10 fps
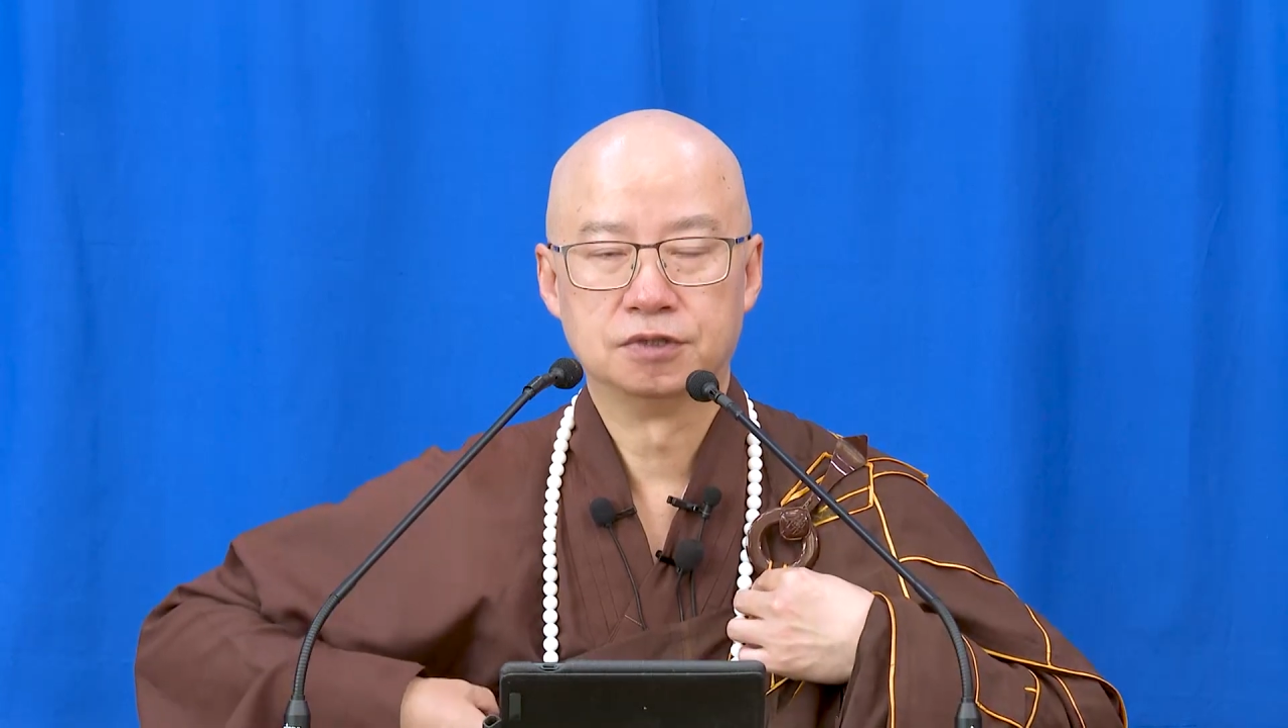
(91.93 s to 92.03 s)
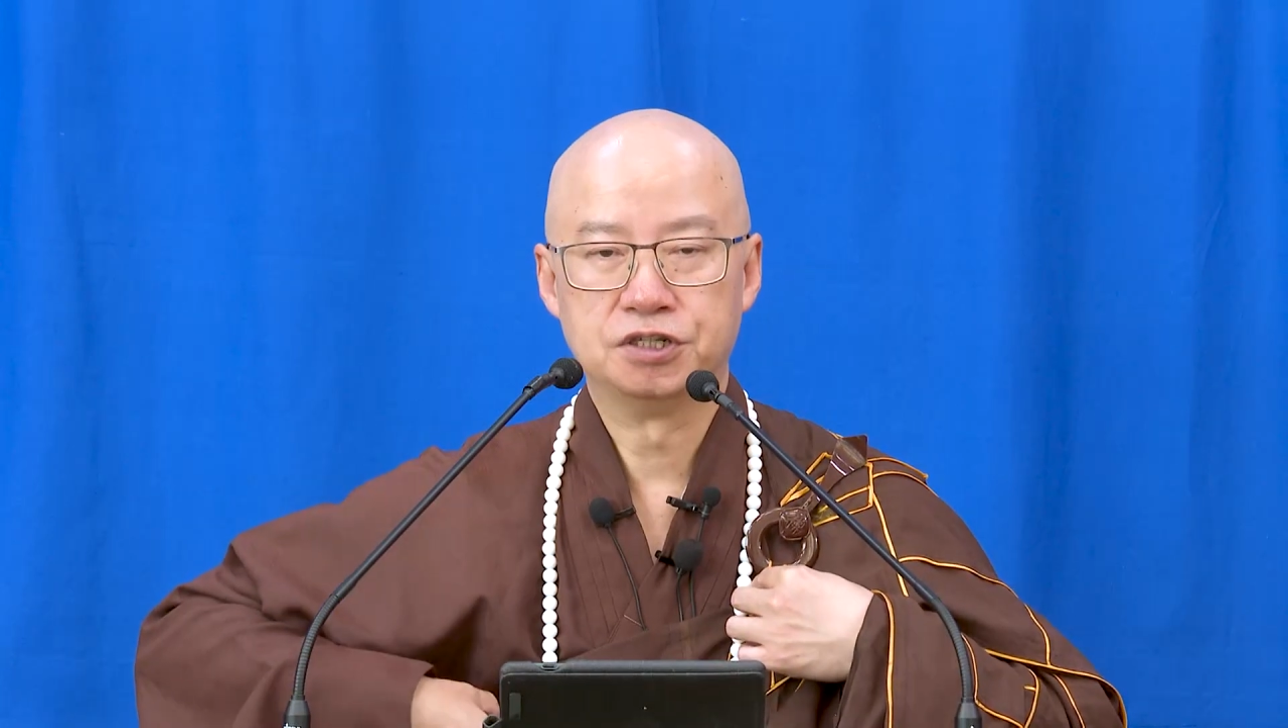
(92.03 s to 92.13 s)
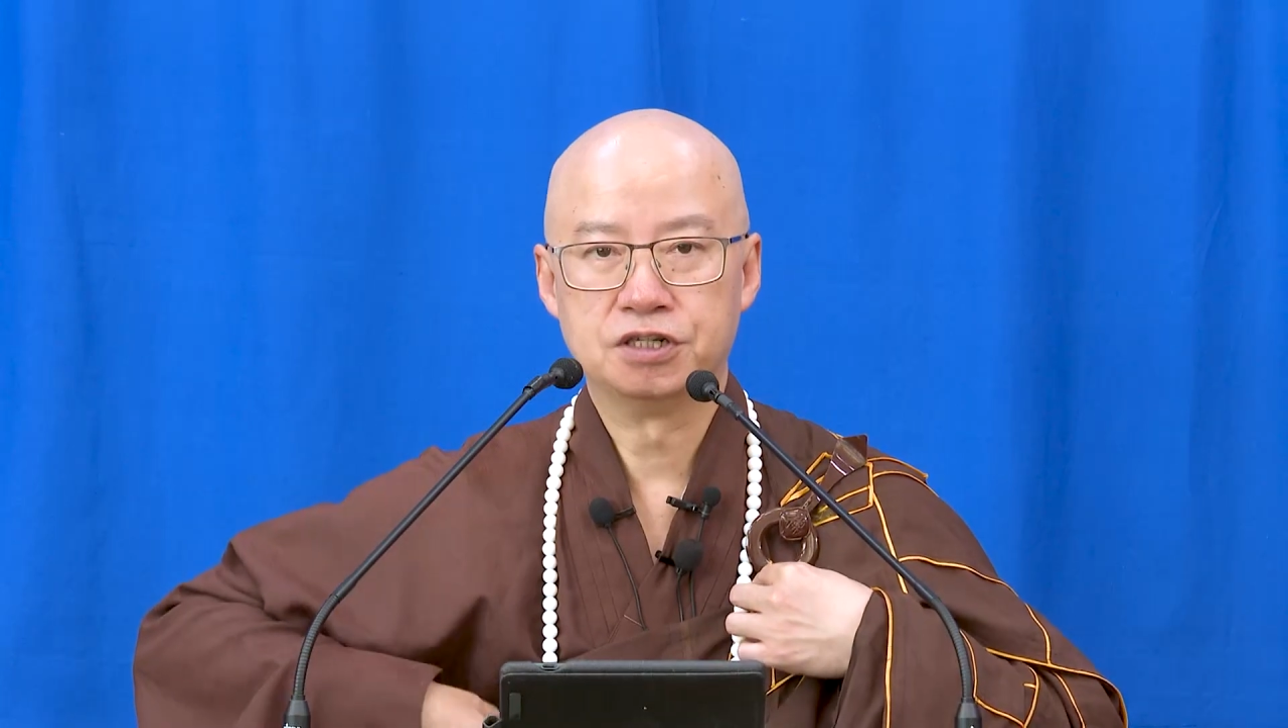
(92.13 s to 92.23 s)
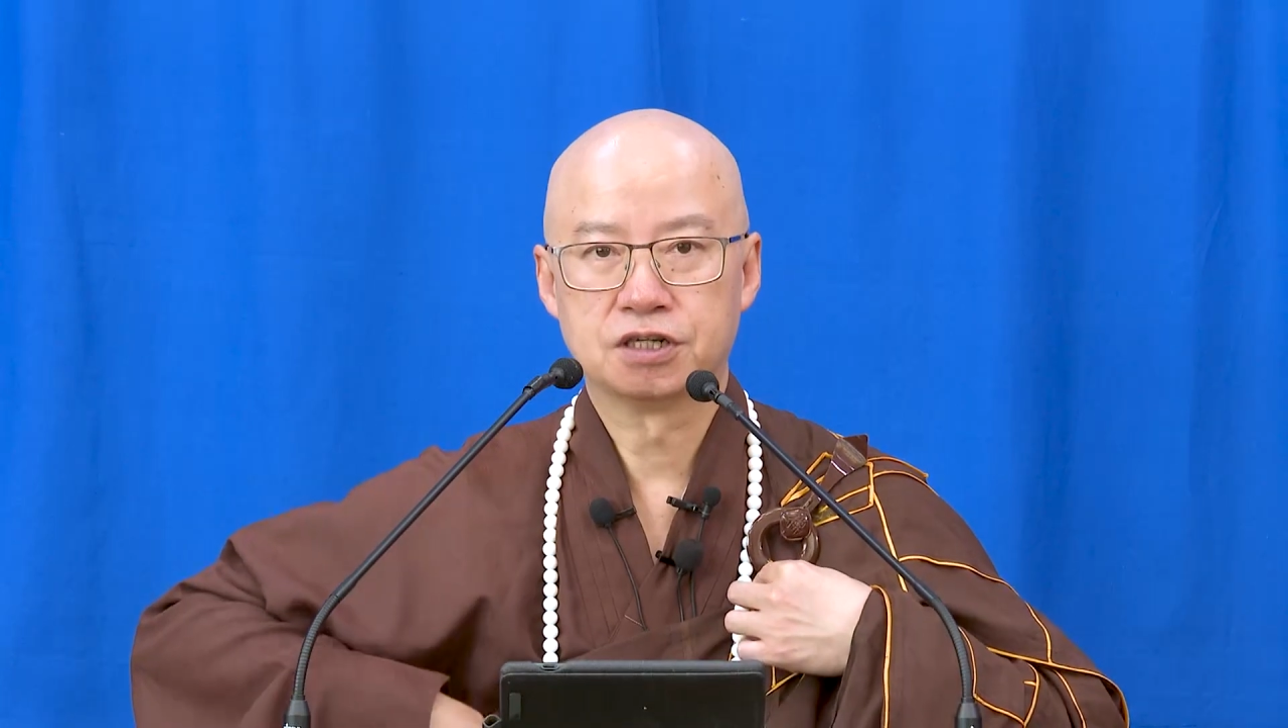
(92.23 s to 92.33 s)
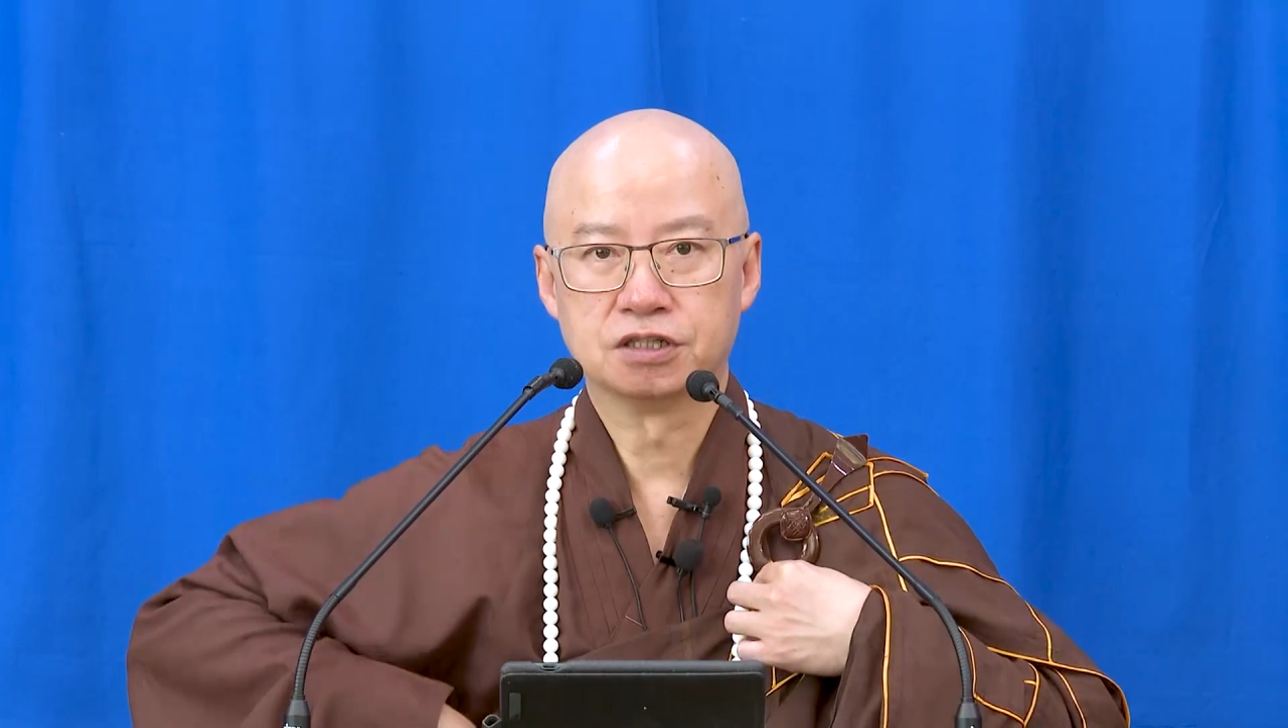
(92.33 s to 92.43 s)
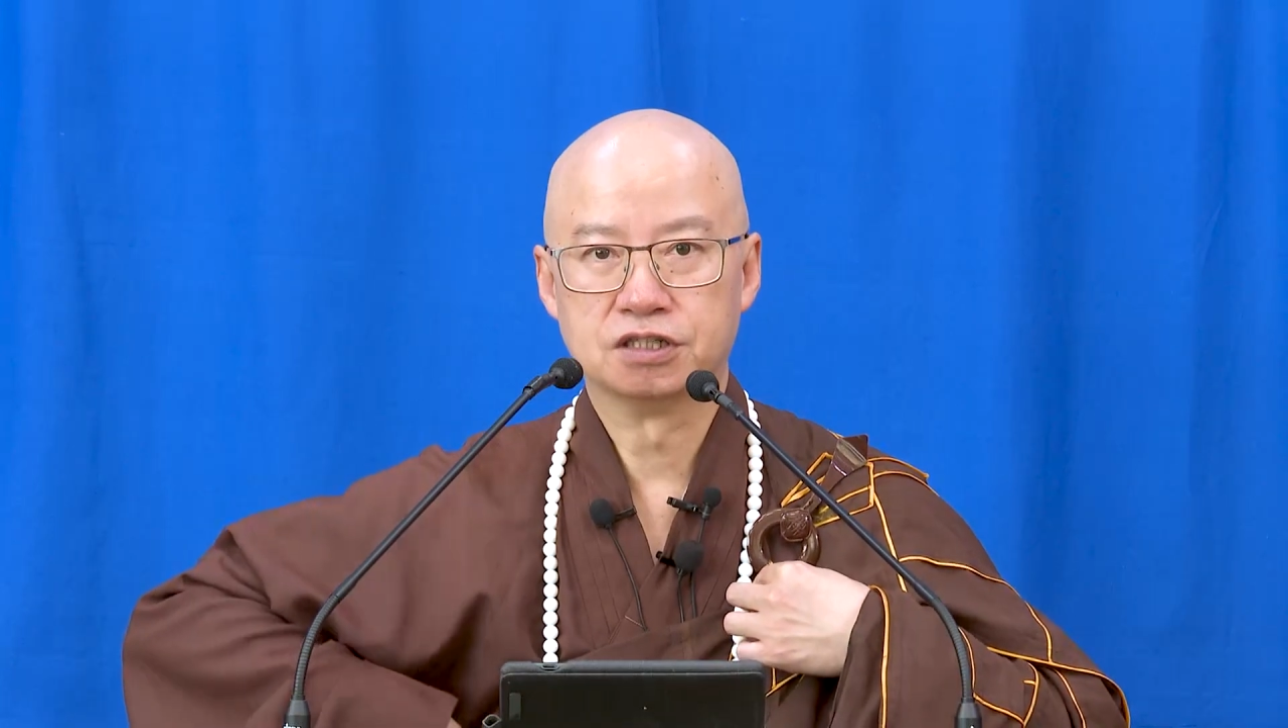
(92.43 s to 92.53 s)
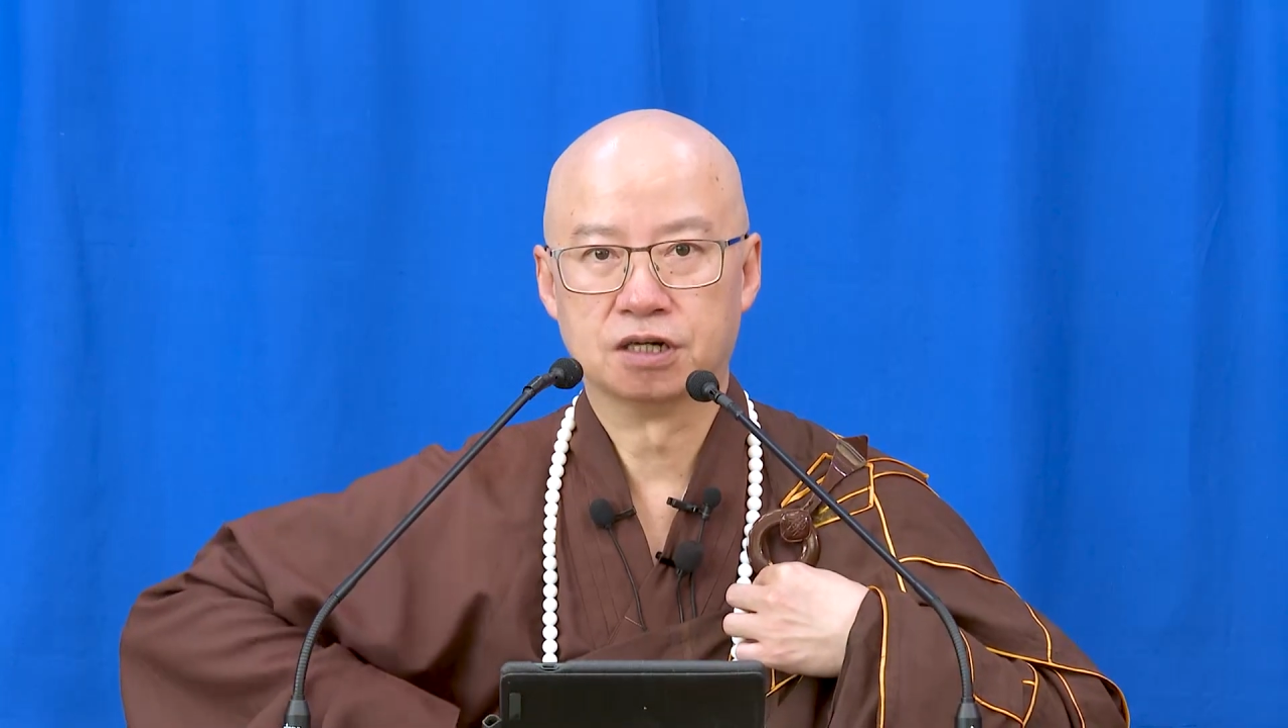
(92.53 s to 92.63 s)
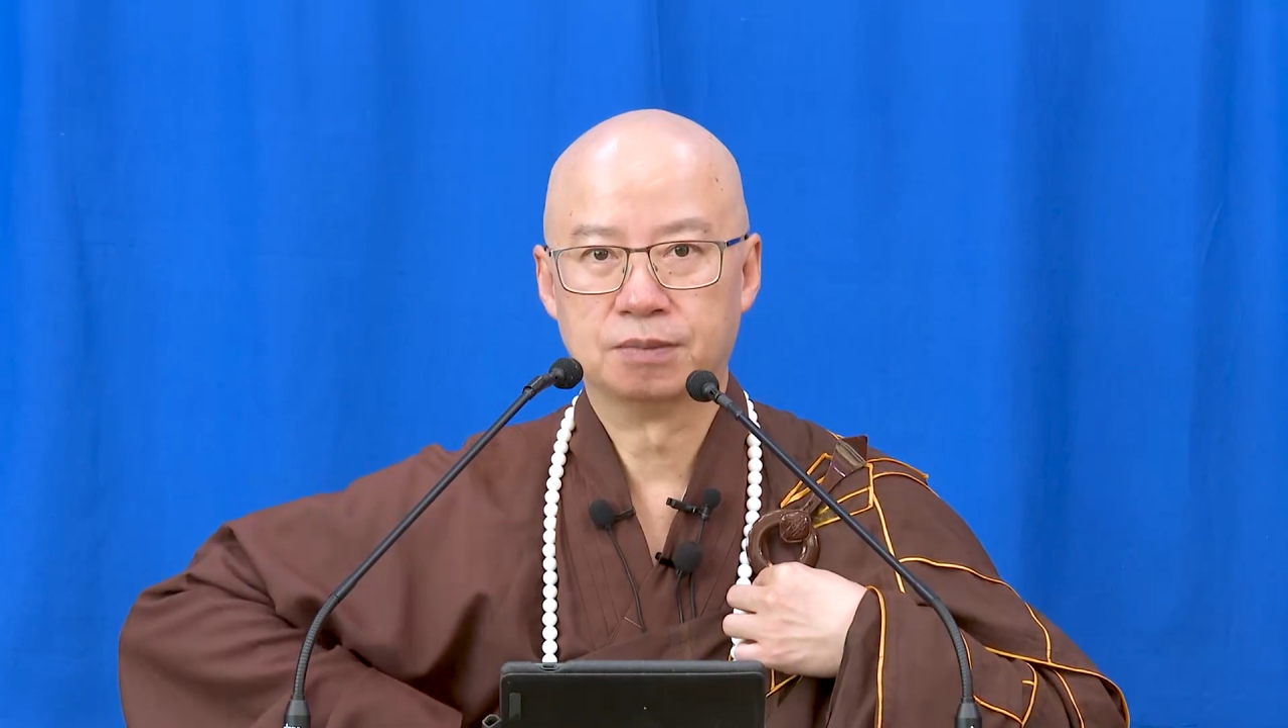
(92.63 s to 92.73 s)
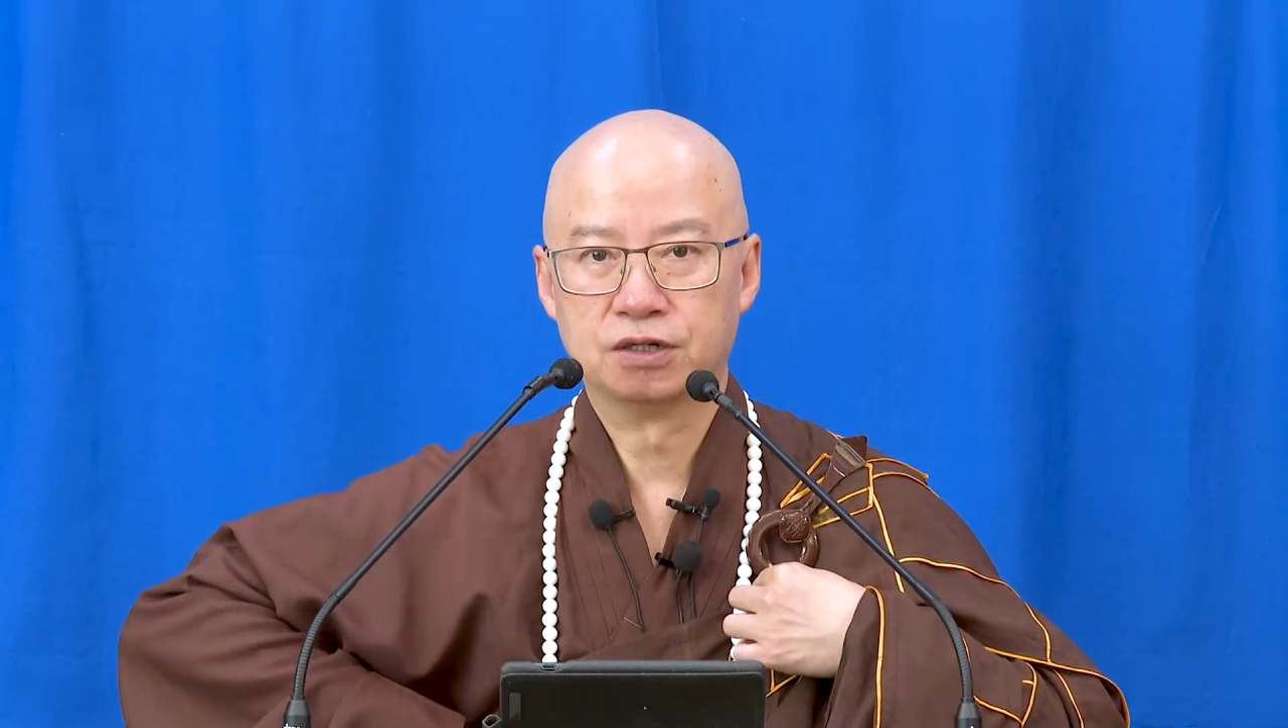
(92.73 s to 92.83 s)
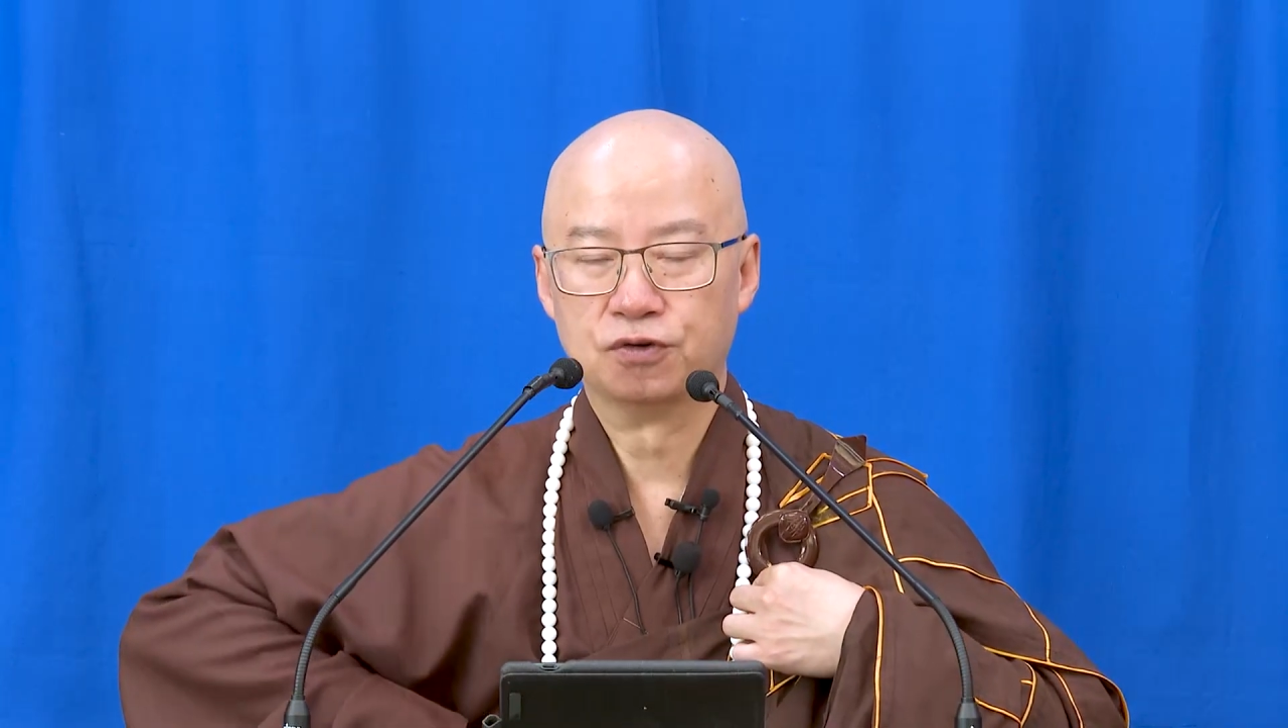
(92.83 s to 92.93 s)
经上
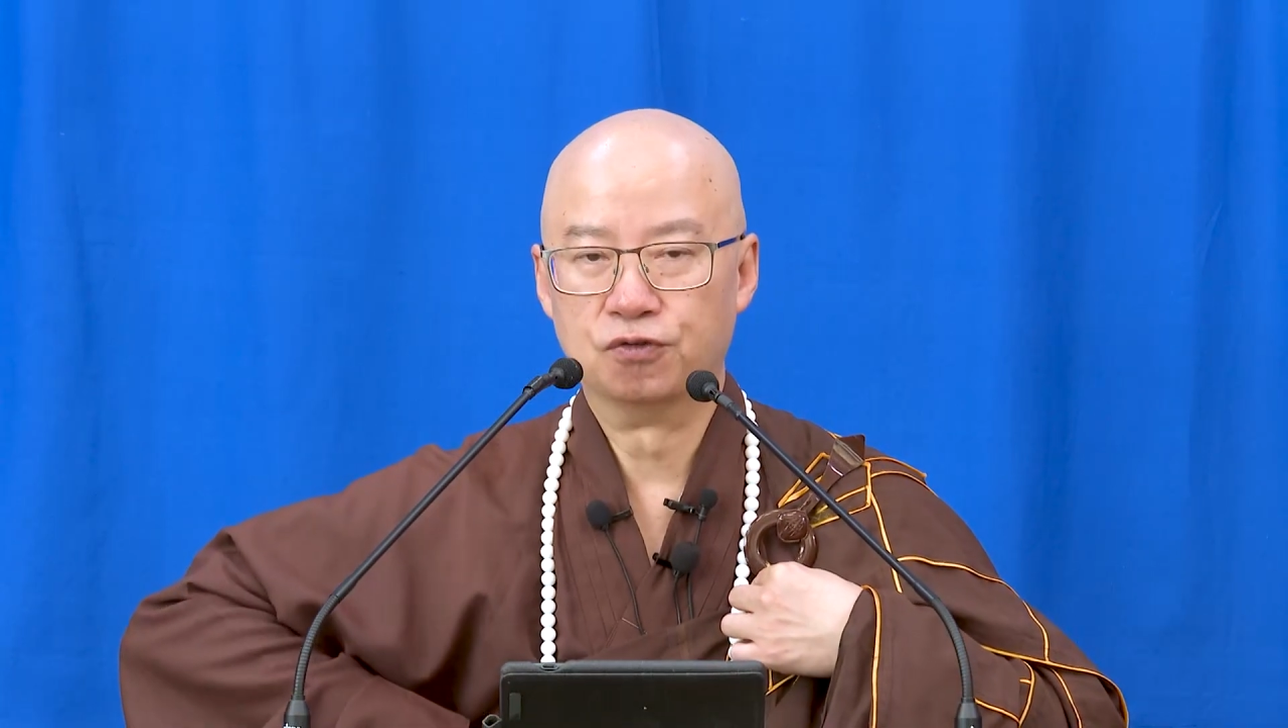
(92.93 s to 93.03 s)
讲吗？